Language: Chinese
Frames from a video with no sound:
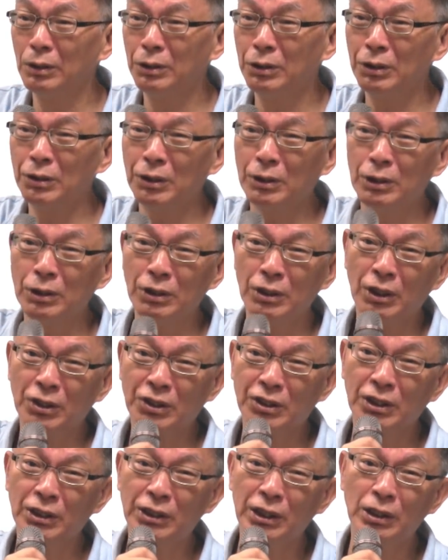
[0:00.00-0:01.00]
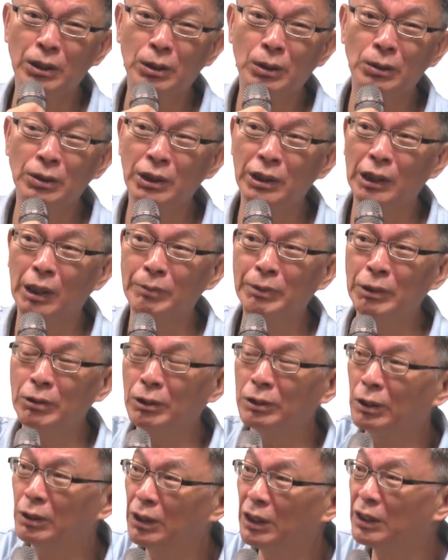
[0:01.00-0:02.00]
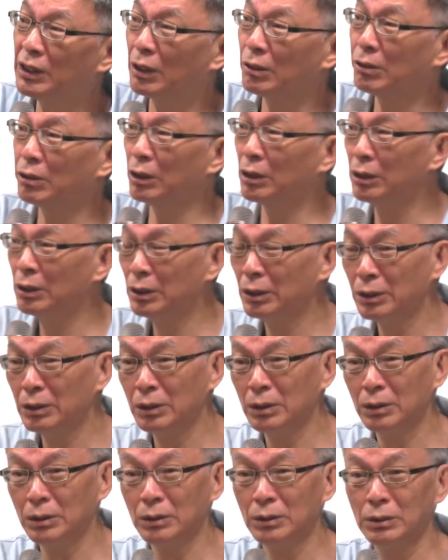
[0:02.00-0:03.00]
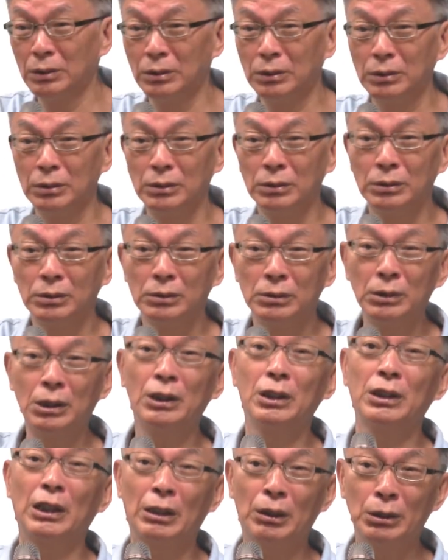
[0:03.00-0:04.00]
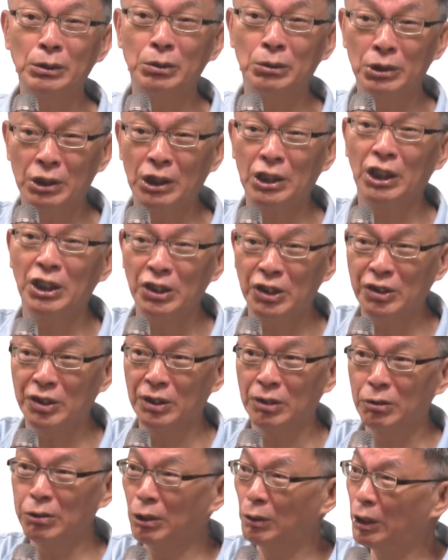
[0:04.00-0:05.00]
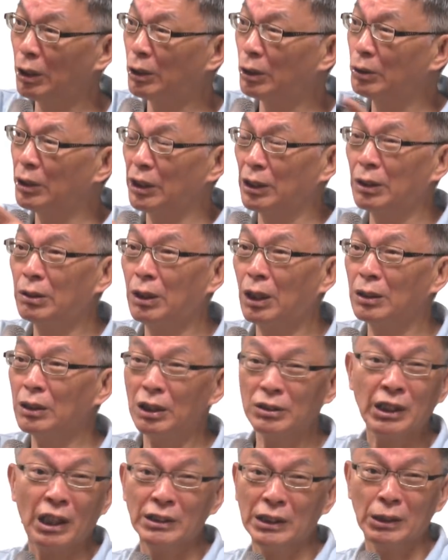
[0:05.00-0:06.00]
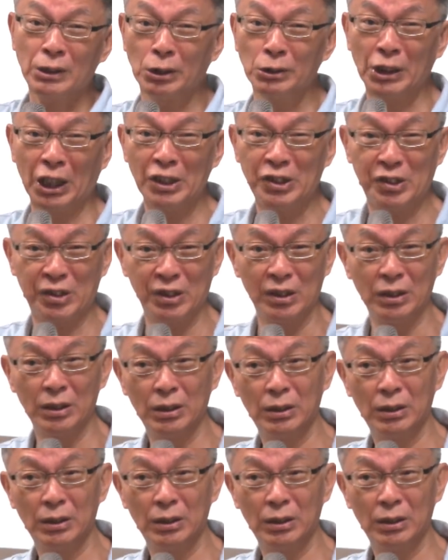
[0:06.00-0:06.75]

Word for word: 就是要设定公理啊，比如说公理讲说，为了台湾独立可以死作为公理的话，那大家都得死。